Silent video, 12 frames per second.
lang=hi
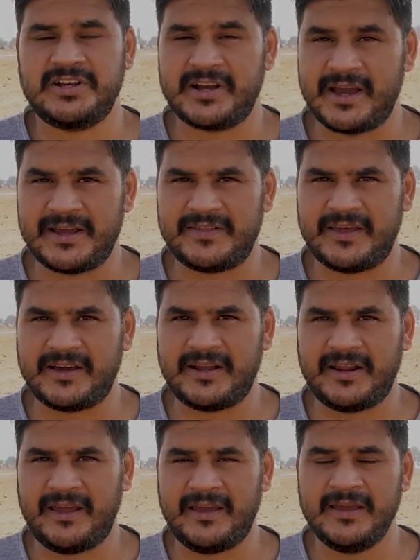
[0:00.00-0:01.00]
जगह देख
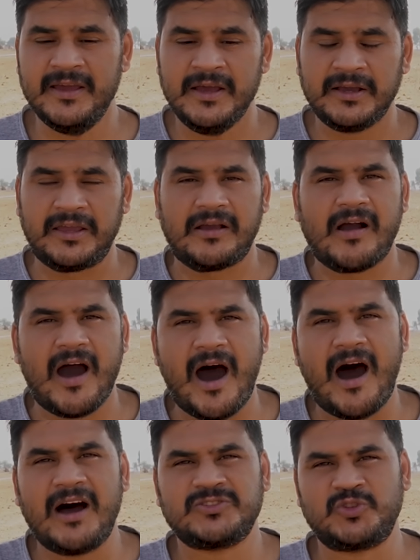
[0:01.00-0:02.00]
रहे हैं कि
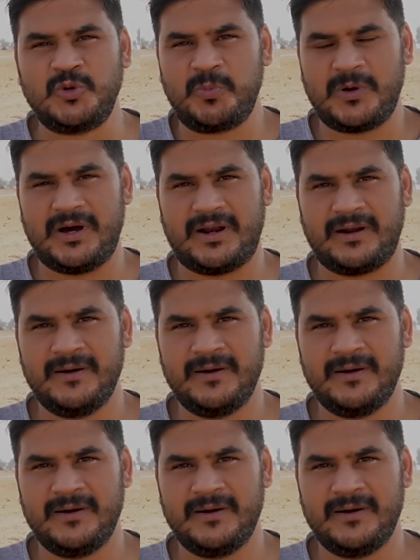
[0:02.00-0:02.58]
कहाँ छुप